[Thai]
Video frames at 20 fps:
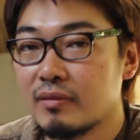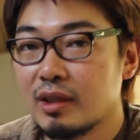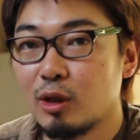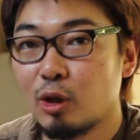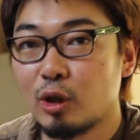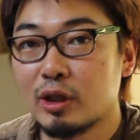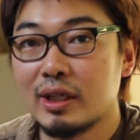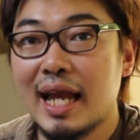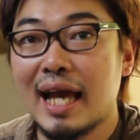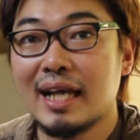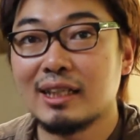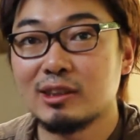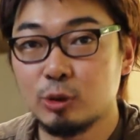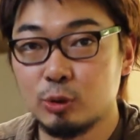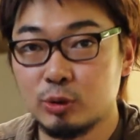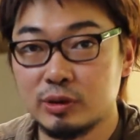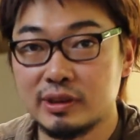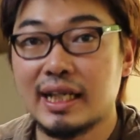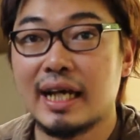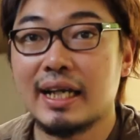ลดแรงจู
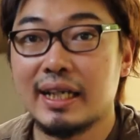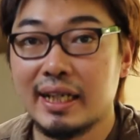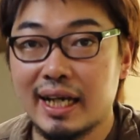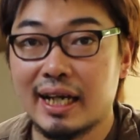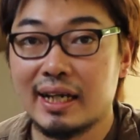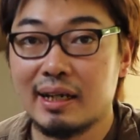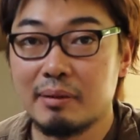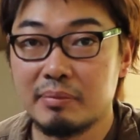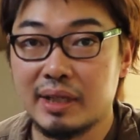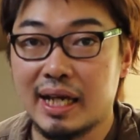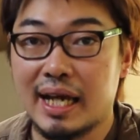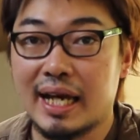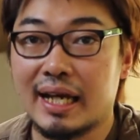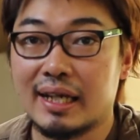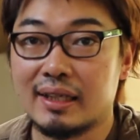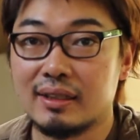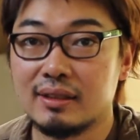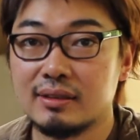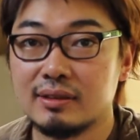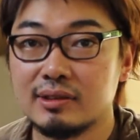งใจในการทำงา
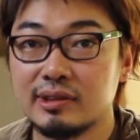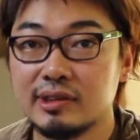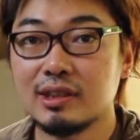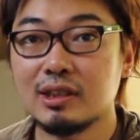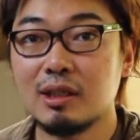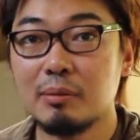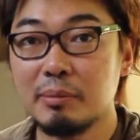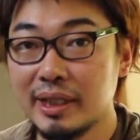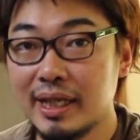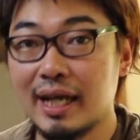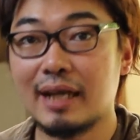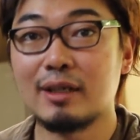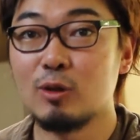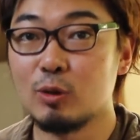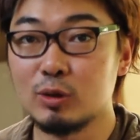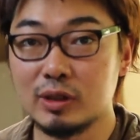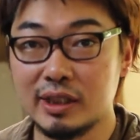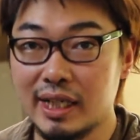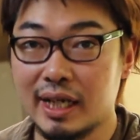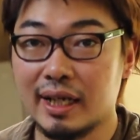นซึ่งก็มีการถ
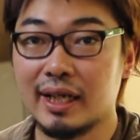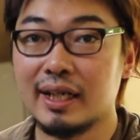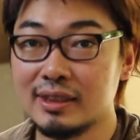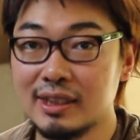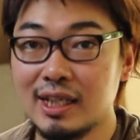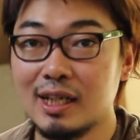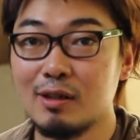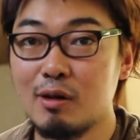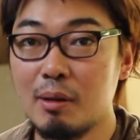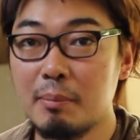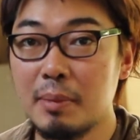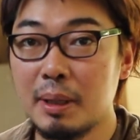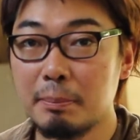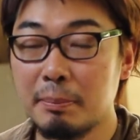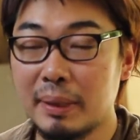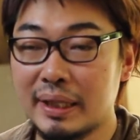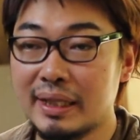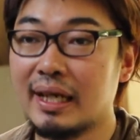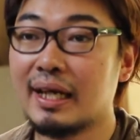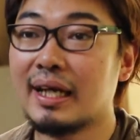กเถียงกันเยอะว่ามัน
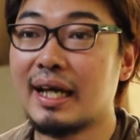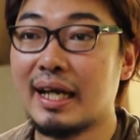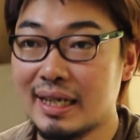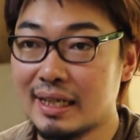เป็นยังไง